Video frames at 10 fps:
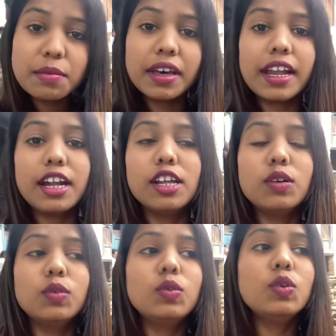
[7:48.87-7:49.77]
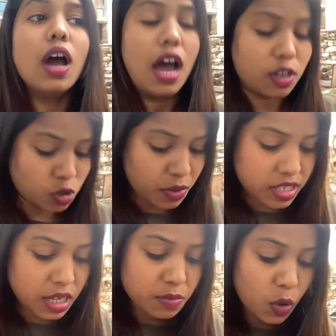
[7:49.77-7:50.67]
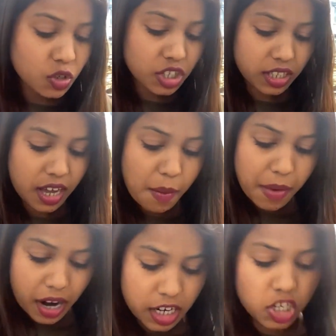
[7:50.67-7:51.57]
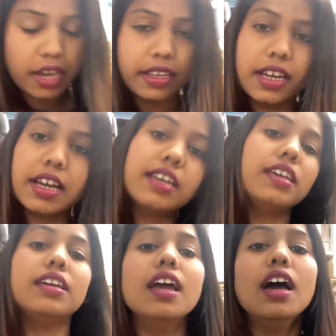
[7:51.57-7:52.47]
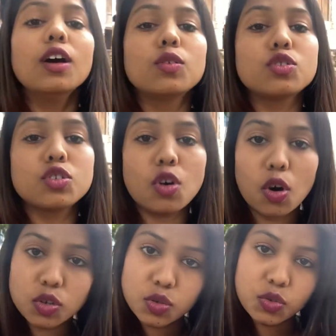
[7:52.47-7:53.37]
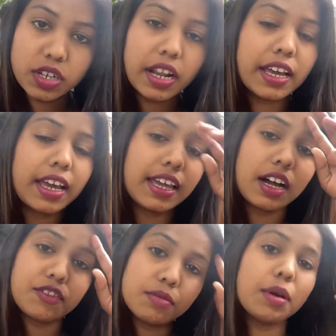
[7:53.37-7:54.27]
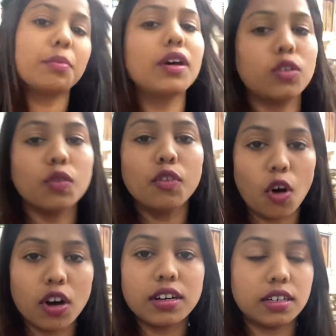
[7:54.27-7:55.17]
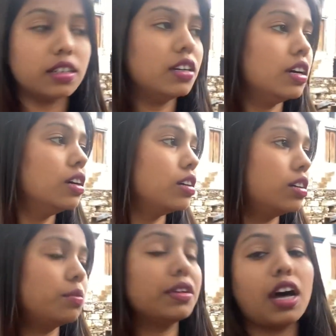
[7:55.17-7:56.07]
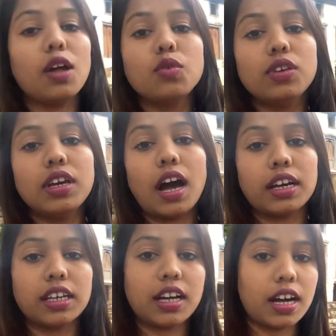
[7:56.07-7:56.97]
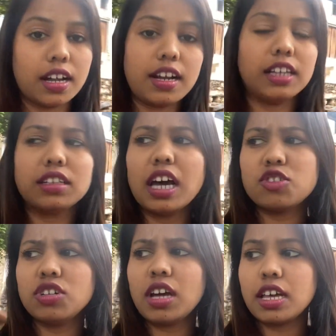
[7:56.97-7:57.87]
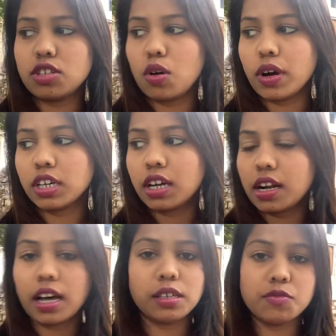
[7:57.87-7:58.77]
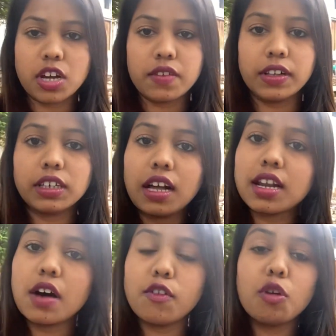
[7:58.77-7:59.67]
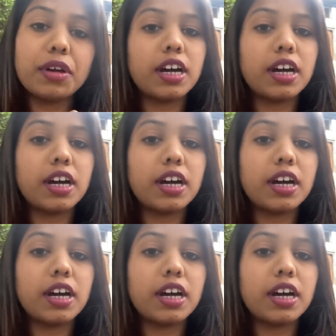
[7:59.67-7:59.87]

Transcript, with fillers: मैं रेडी हूँ सुबह से हम सोच रहे थे हम बाहर जाएंगे कहीं कुछ सॉन्ग शूट कर लेंगे या फिर मैं अपना यू नो व्लॉग बना लूँगी आगे का कल रात का एक्चुअली ऐसा हुआ कि कल रात हम जाने वाले थे कल का व्लॉग मैं